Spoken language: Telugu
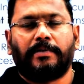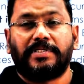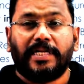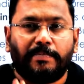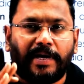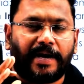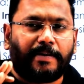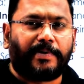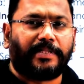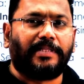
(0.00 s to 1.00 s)
సినిమా
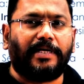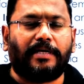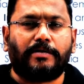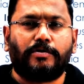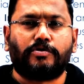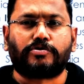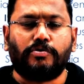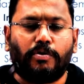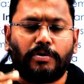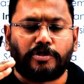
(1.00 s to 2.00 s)
కనపడుతుంది
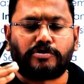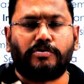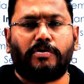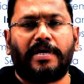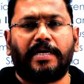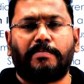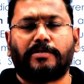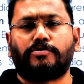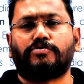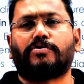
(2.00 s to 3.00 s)
స్కోర్ తెచ్చుకోవాలంటే
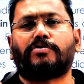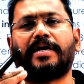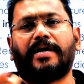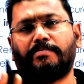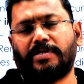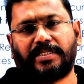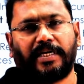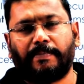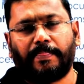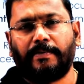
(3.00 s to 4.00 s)
మాత్రం చుక్కలు
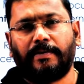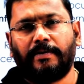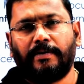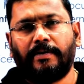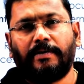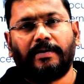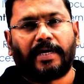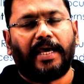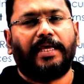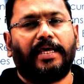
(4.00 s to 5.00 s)
కనిపిస్తాయి
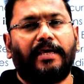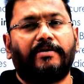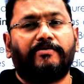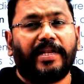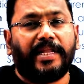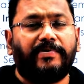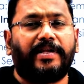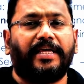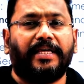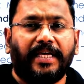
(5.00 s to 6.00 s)
కానీ వెరీ
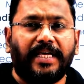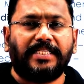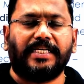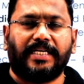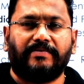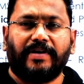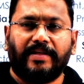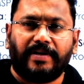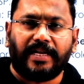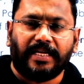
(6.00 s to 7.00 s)
వెరీ ఈజీ
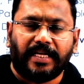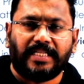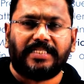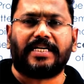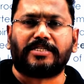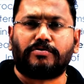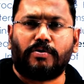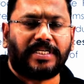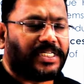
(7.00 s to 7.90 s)
వెరీ వెరీ ఈజీగా స్కోర్